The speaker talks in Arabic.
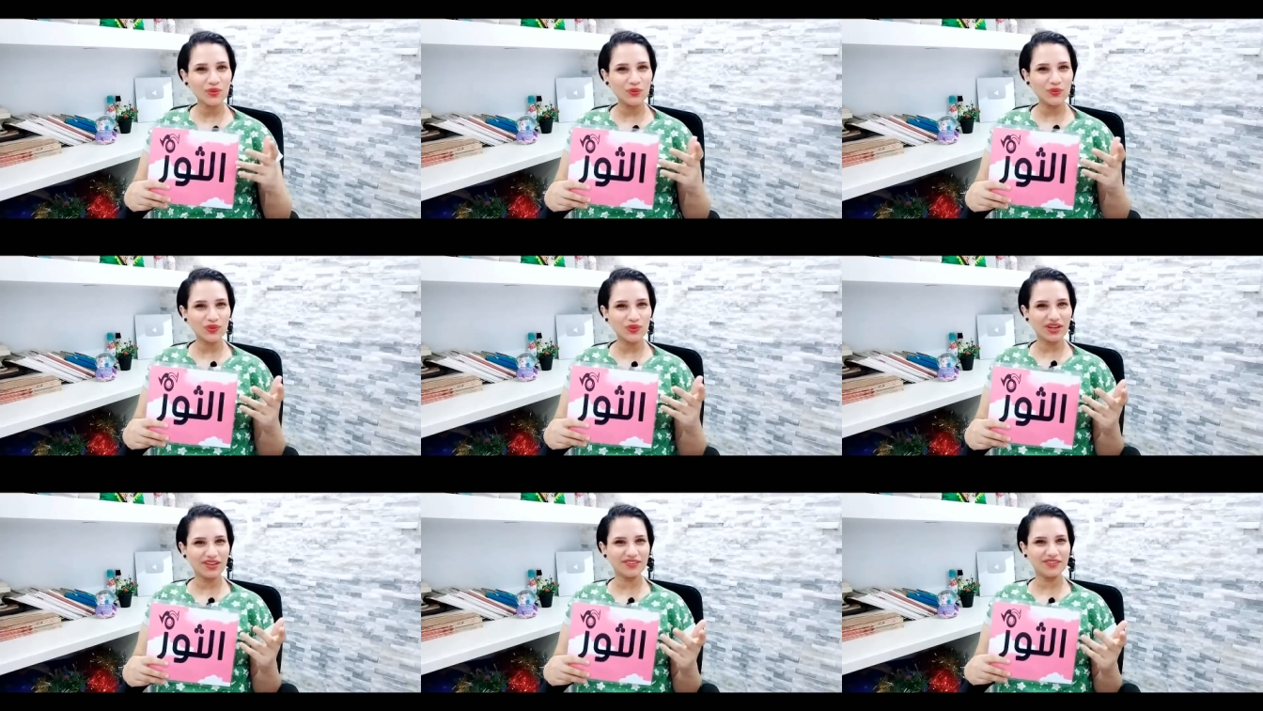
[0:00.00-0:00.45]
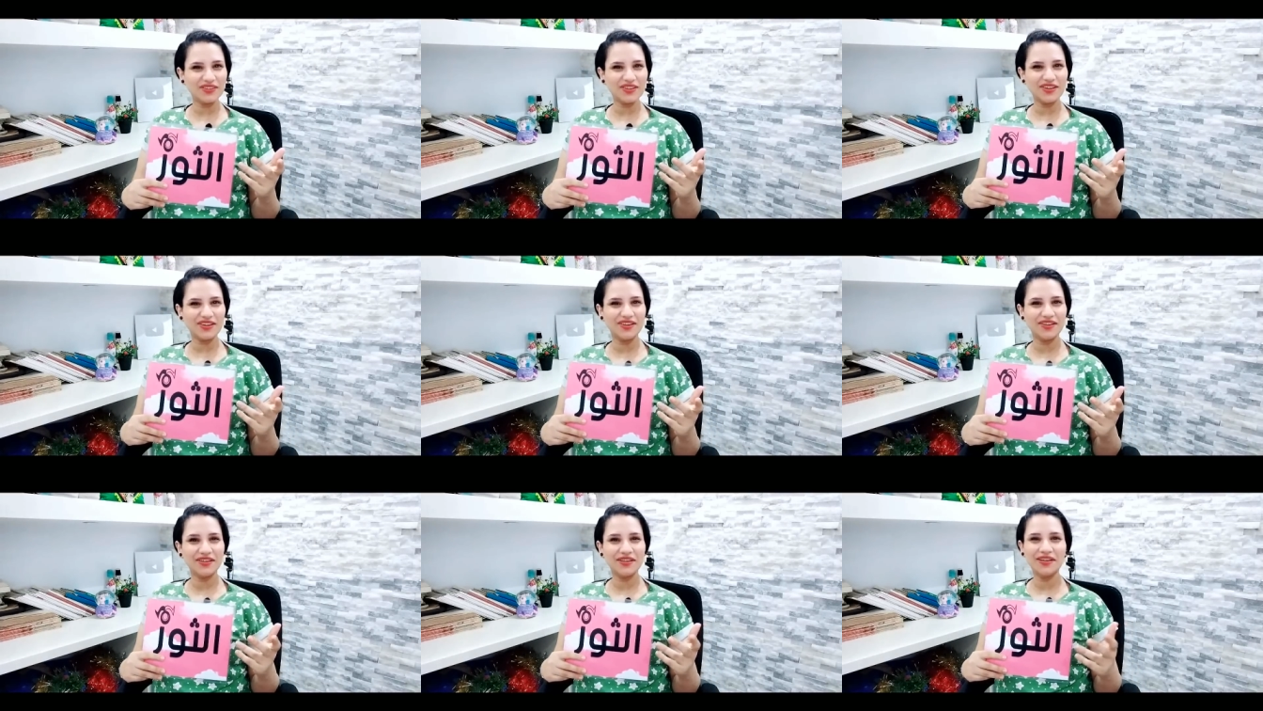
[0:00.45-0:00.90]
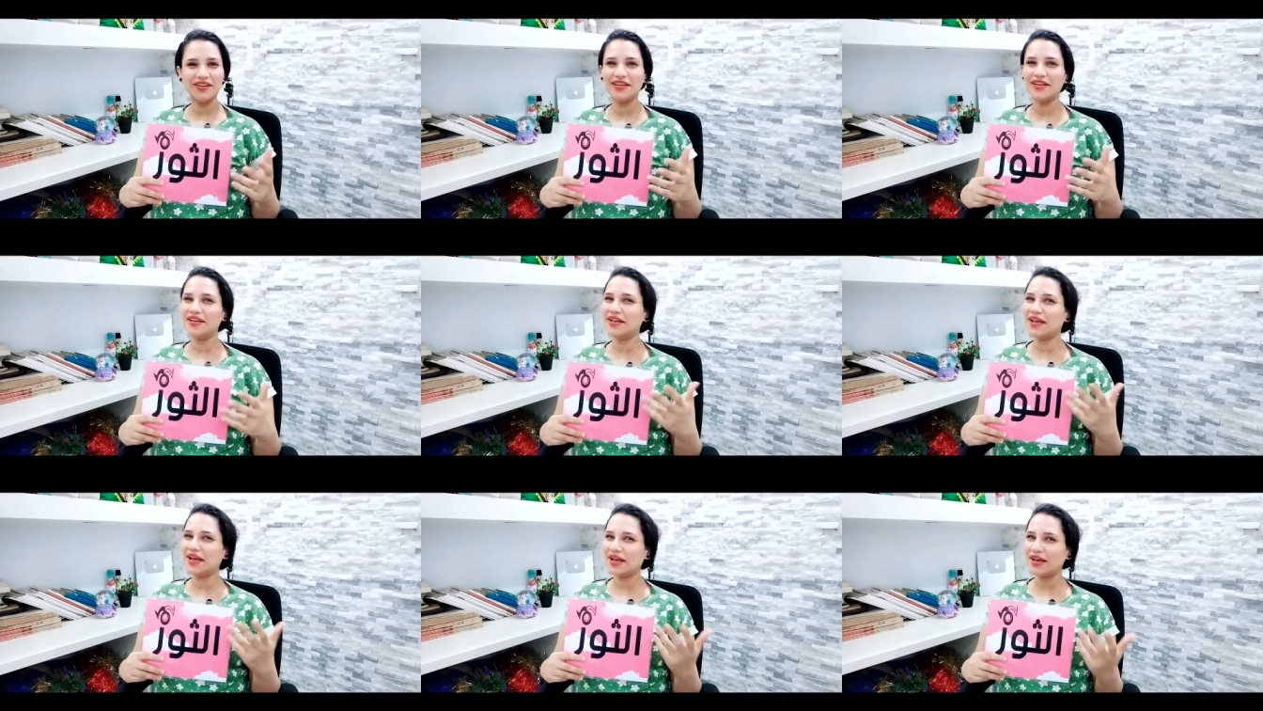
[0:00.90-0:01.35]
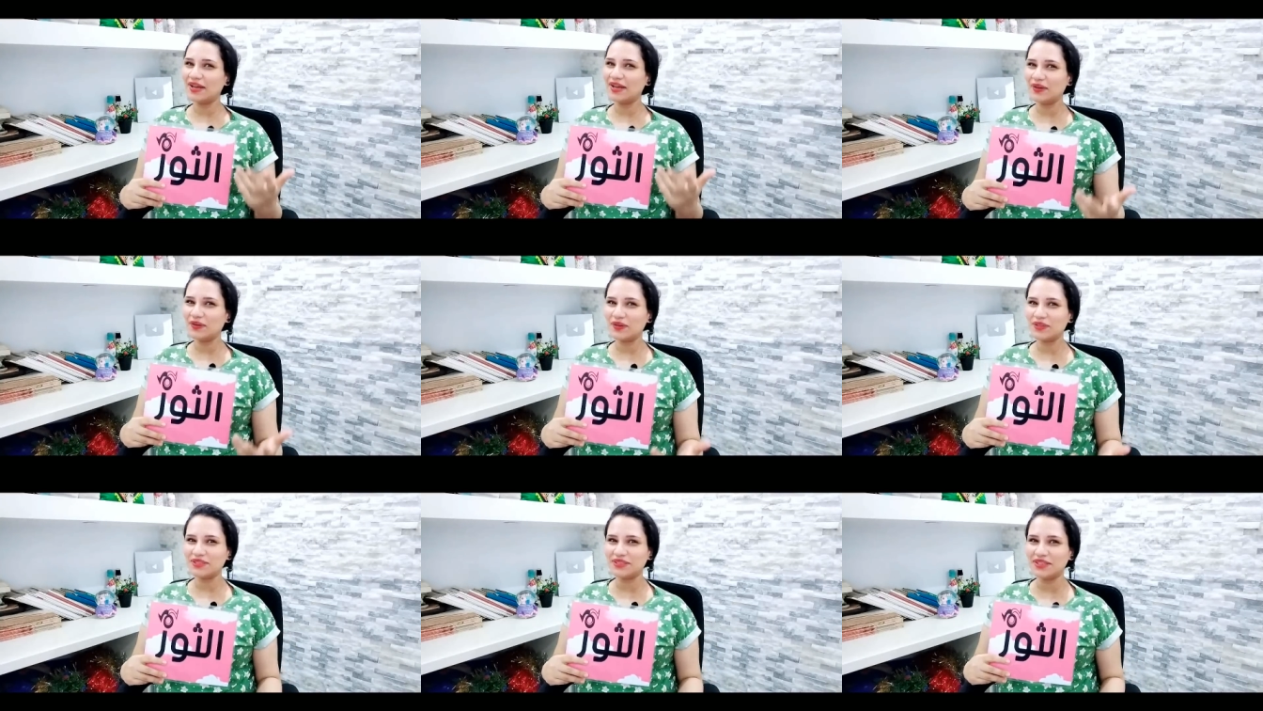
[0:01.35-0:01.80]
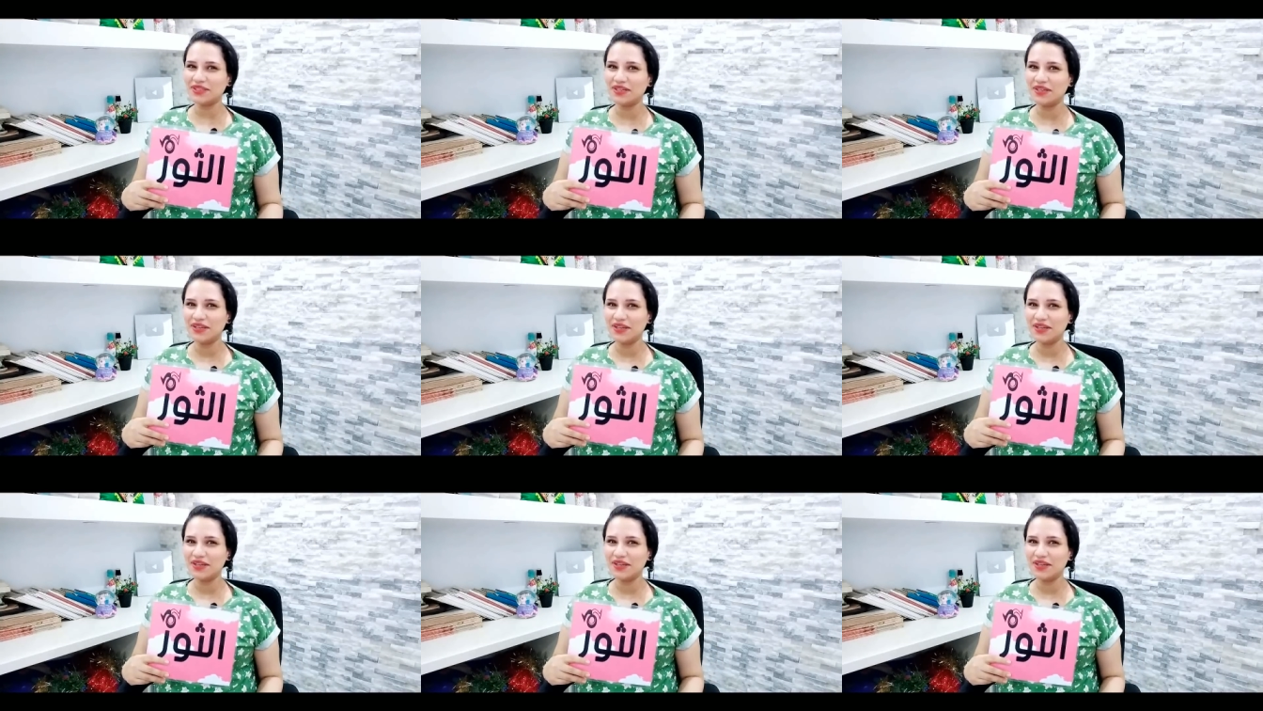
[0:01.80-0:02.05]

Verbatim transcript: يقول الله ايه الحلاوه دي